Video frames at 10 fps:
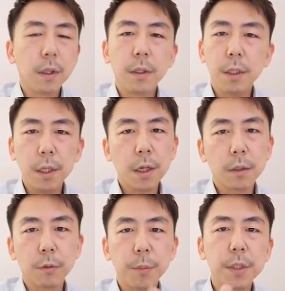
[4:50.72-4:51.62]

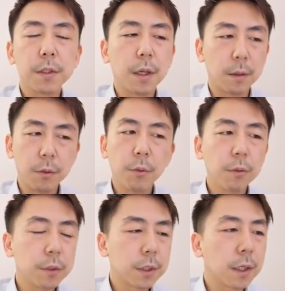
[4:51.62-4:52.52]
Dear と Mr. 両
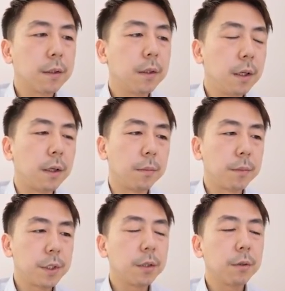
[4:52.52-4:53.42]
方使っ
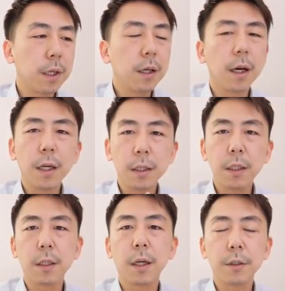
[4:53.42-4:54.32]
てちゃんとね相手
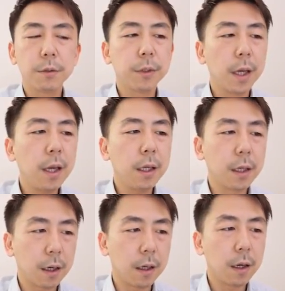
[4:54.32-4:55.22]
に対する敬
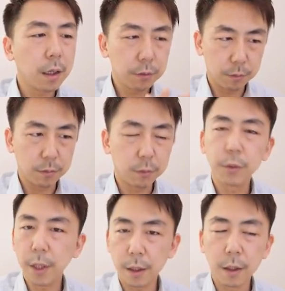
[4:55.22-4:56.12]
意がある
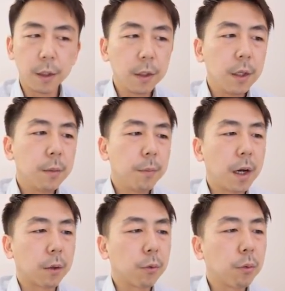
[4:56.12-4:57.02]
ので
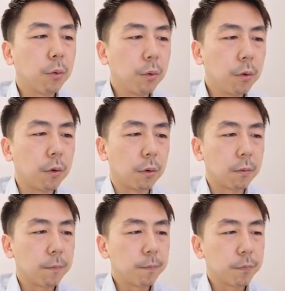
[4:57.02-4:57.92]
まあここ
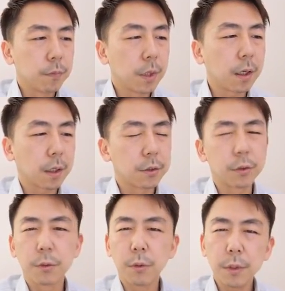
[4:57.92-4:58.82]
をなんか
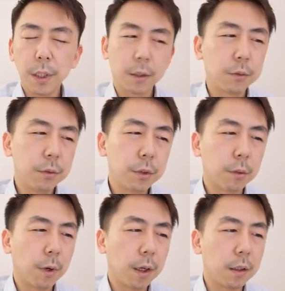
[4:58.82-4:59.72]
突っ込んでくる
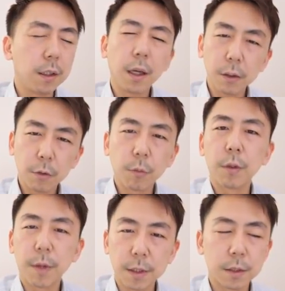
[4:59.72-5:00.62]
人はいないと
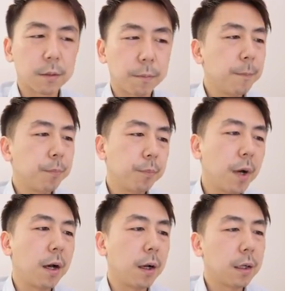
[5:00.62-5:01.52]
思います
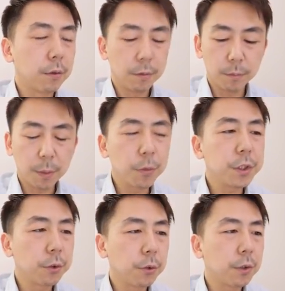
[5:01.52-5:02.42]
まああの、まあ、も
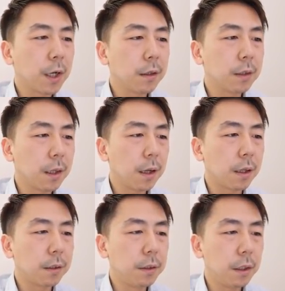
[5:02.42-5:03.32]
し余裕があった
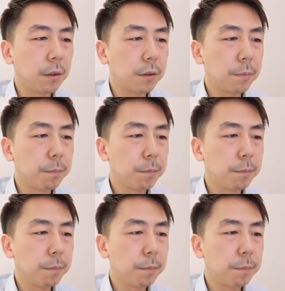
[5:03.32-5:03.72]
ら Dear